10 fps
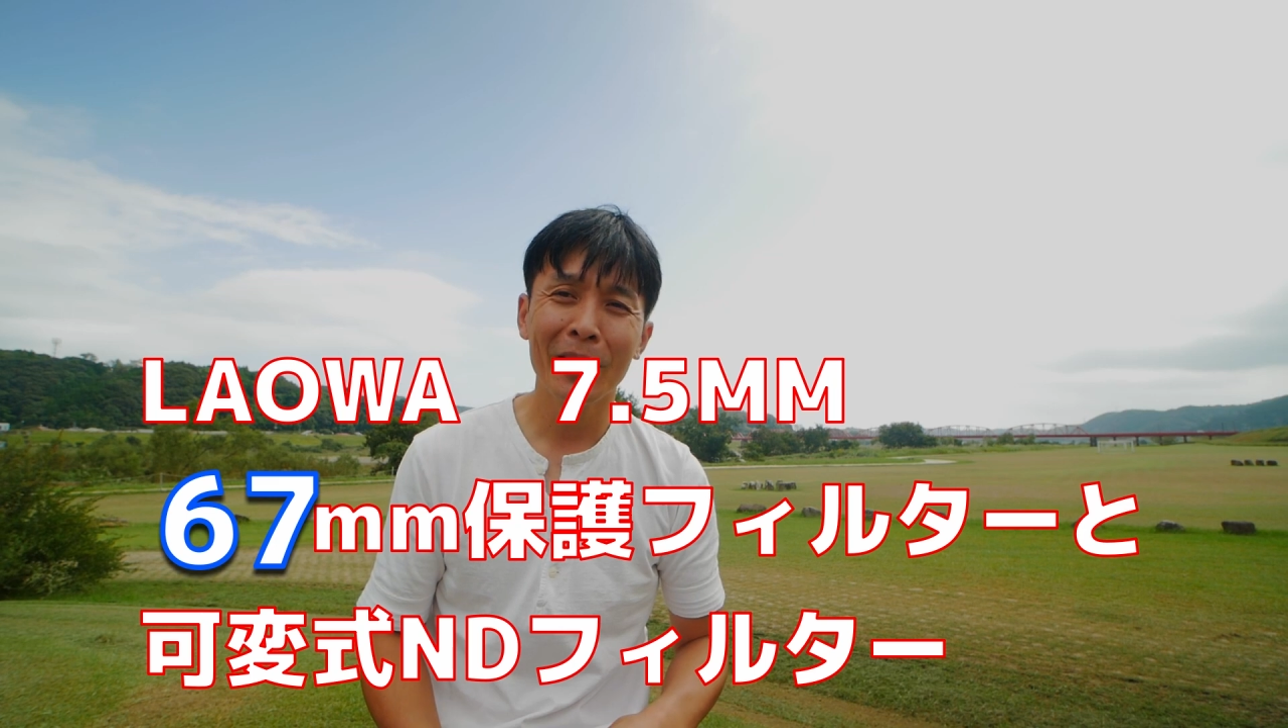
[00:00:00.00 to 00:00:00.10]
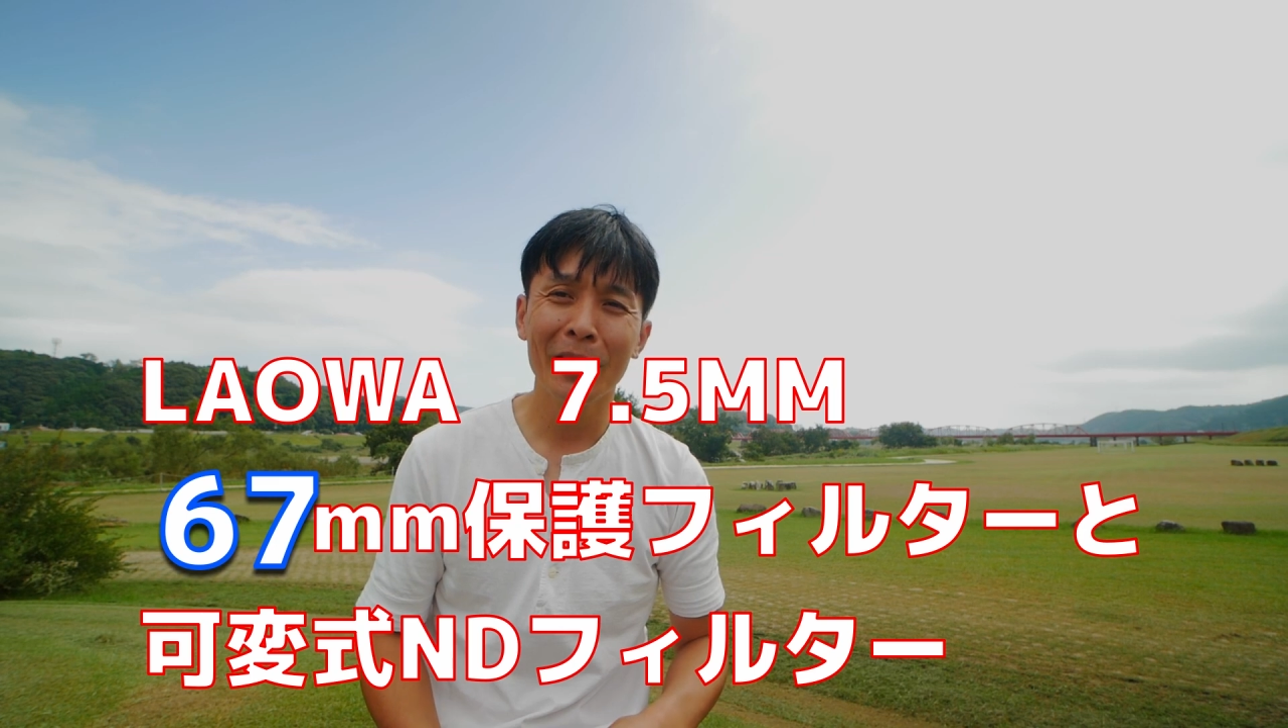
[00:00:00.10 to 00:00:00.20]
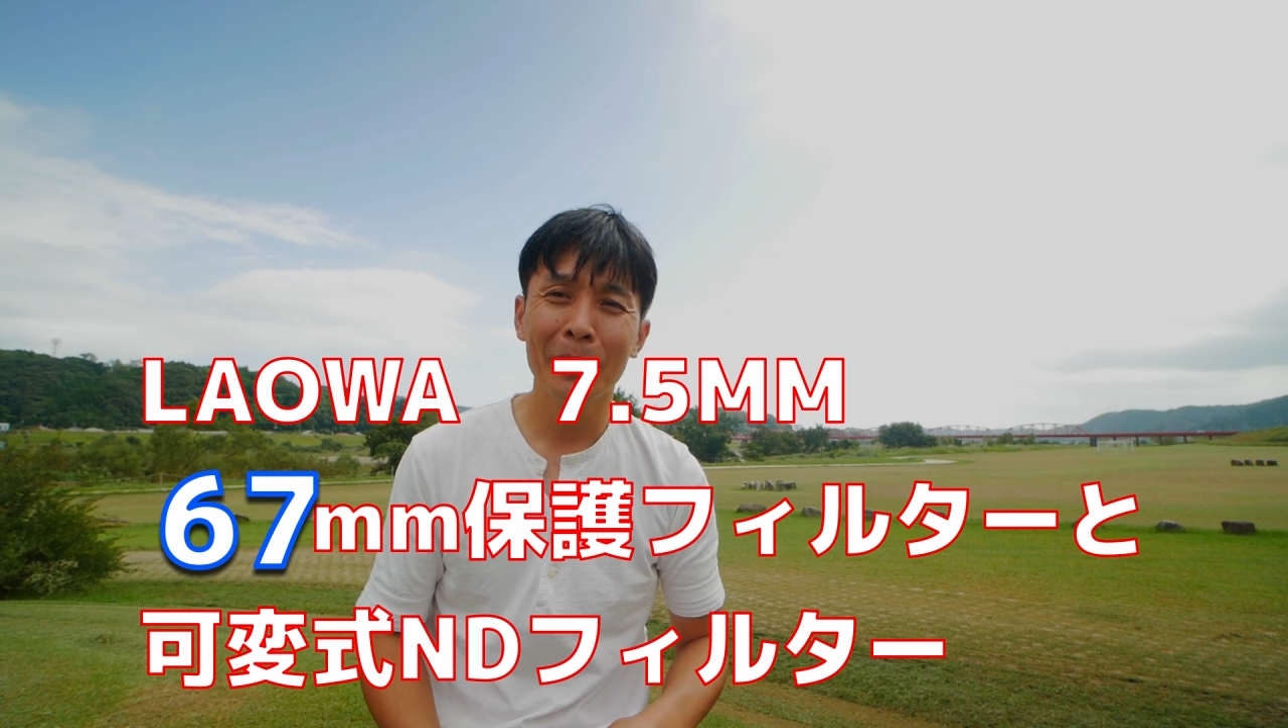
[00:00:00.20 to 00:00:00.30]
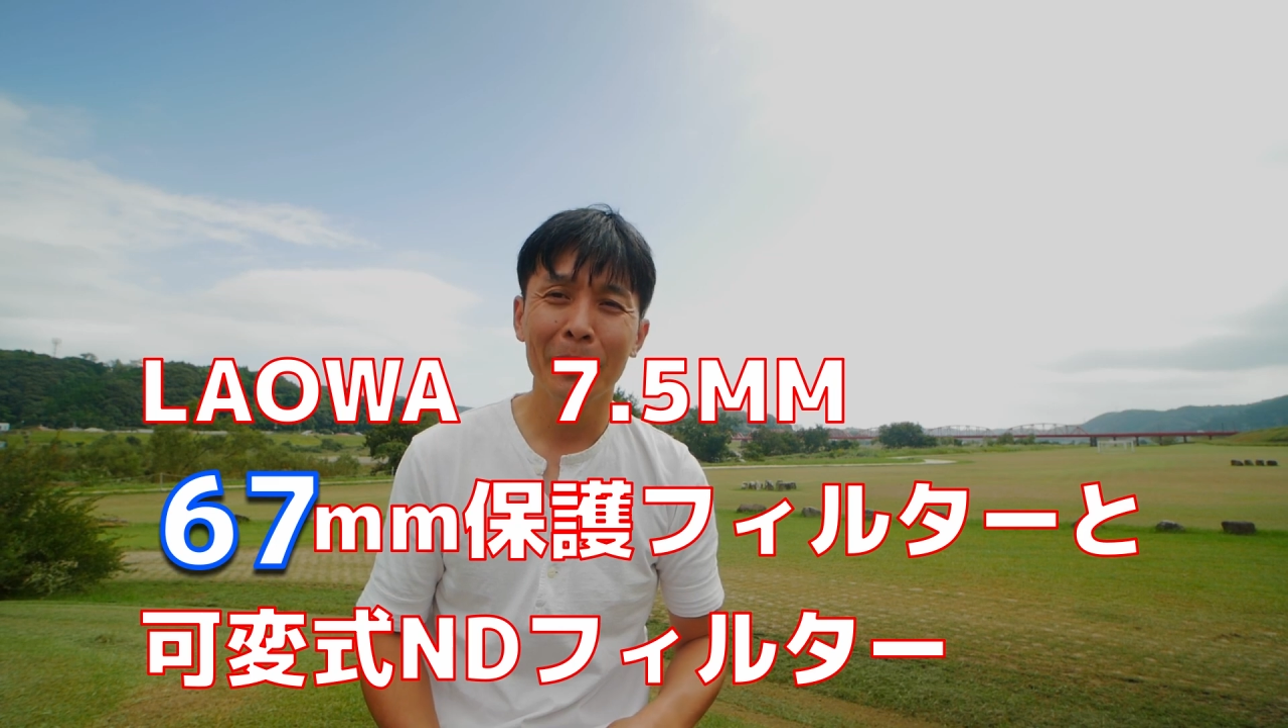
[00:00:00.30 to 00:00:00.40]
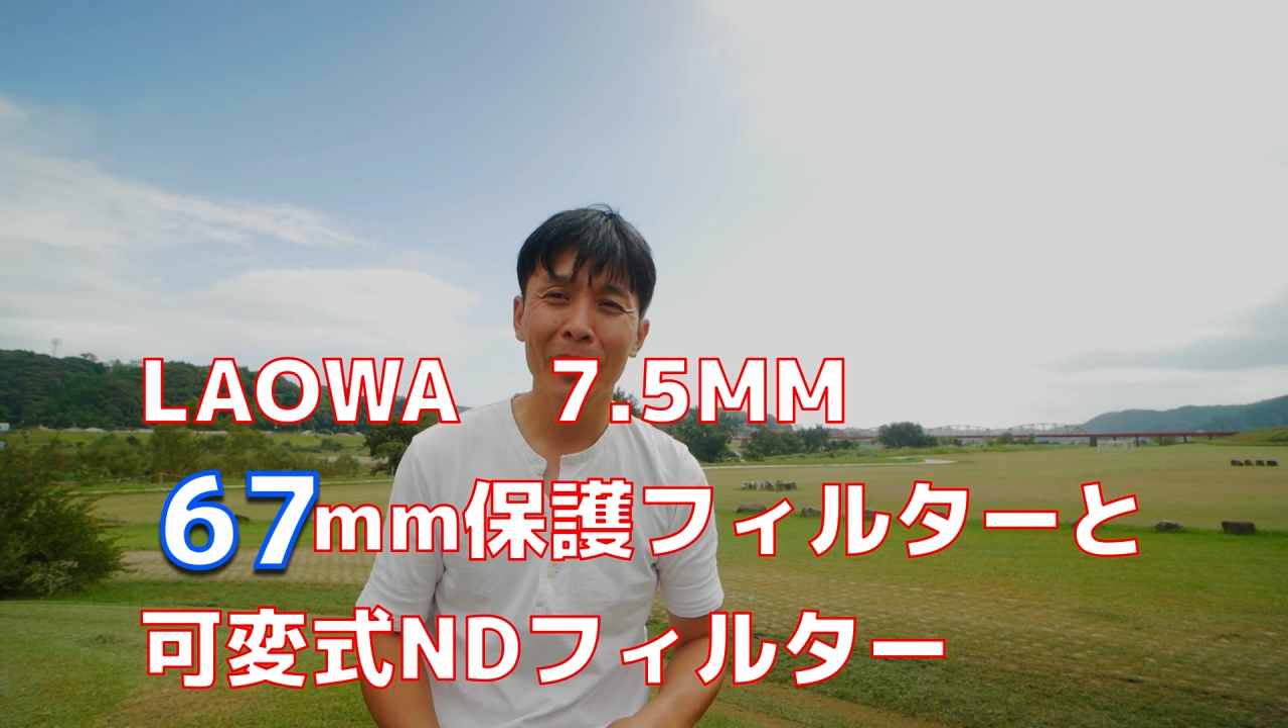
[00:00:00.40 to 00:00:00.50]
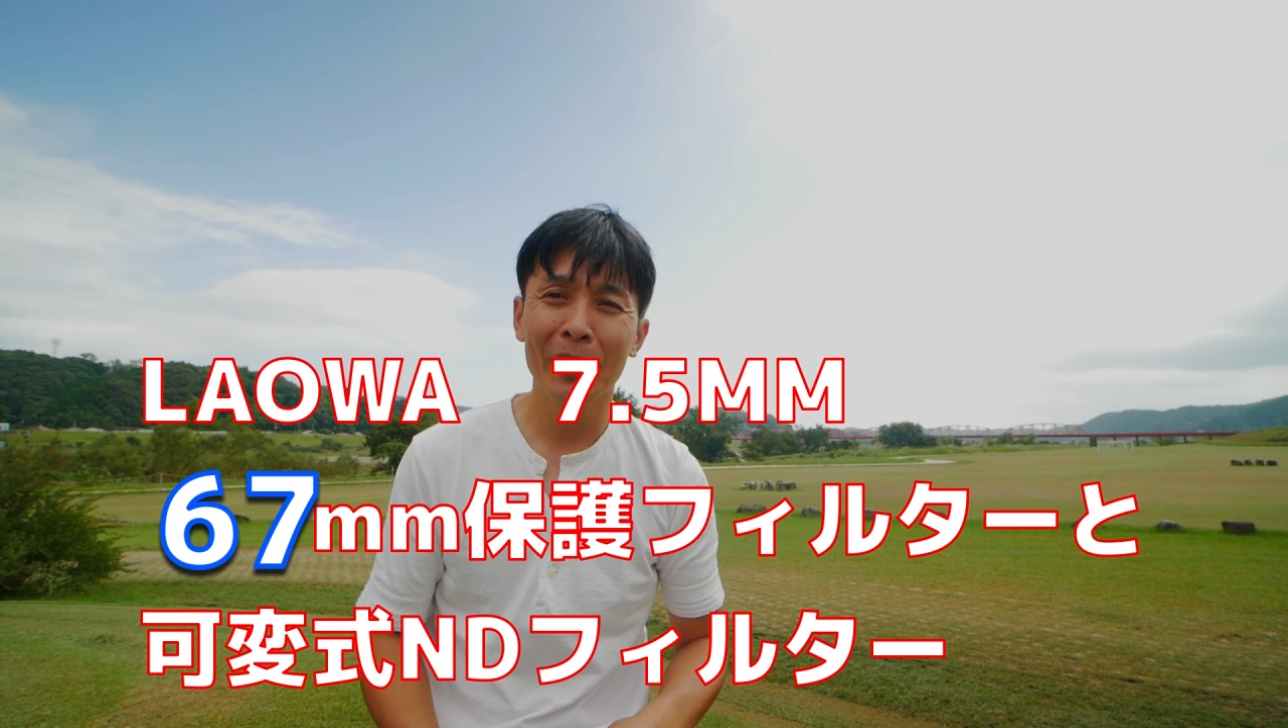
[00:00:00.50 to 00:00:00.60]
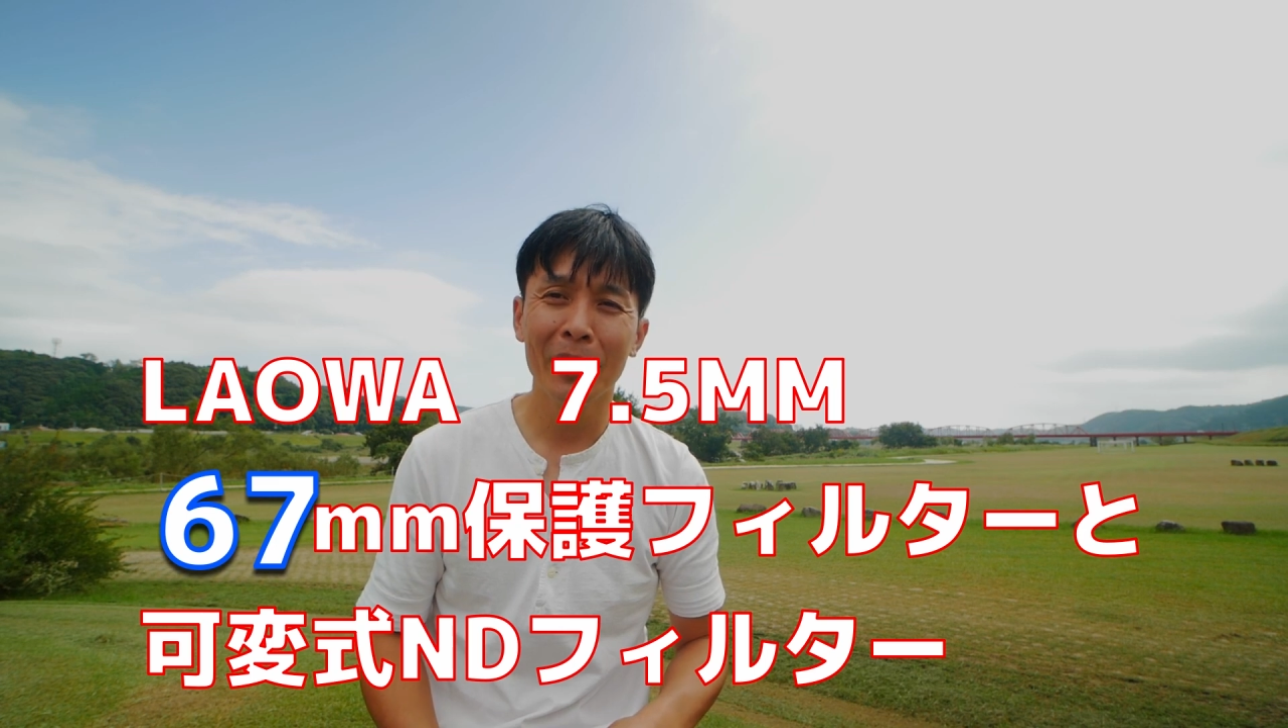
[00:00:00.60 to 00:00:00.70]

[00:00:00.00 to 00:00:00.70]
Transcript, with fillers: 体は、